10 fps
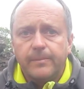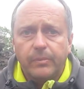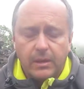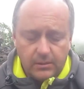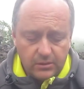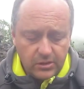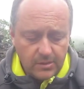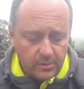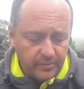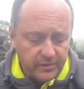E,
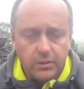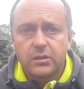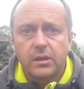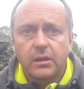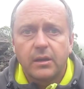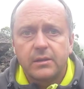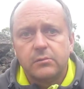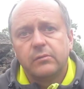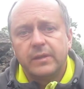chciałem opowiedzieć kilka słów